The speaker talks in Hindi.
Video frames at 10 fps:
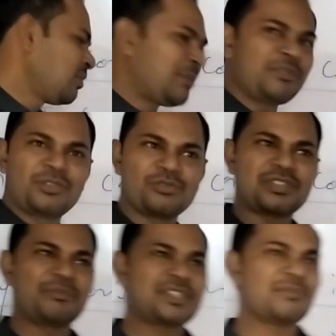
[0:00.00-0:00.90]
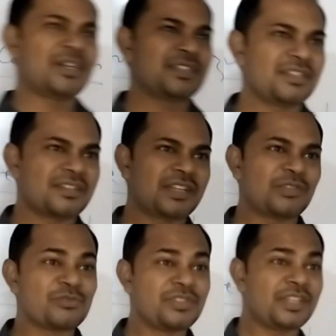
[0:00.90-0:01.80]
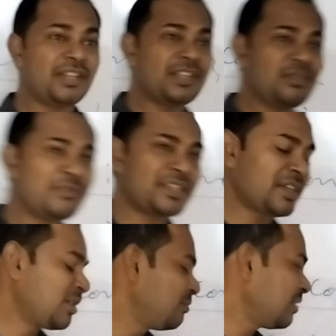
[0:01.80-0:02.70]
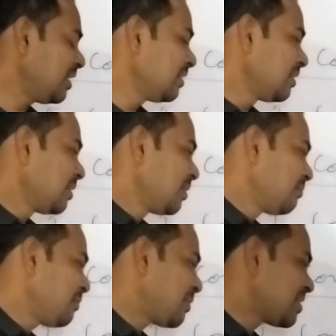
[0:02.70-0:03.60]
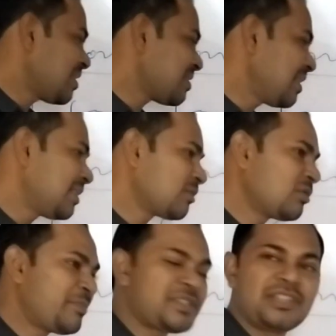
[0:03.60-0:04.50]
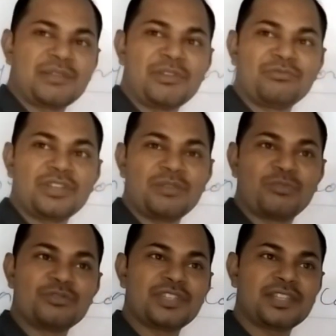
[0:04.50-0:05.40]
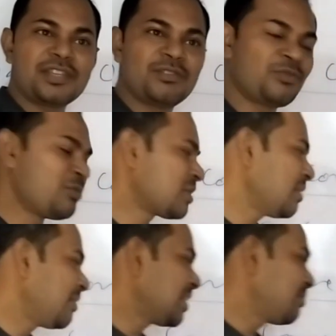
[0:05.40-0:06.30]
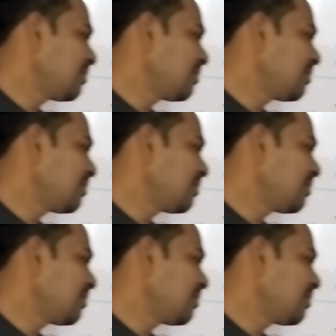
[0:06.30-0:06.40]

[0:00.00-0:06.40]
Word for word: कोई अपना दोस्त अपन से बात कर रहा है तो उसने कहा कि मैं क्या करूँगा मैं पचास साल तक तो पैसे कमाऊँगा बहुत ज़्यादा उसके बाद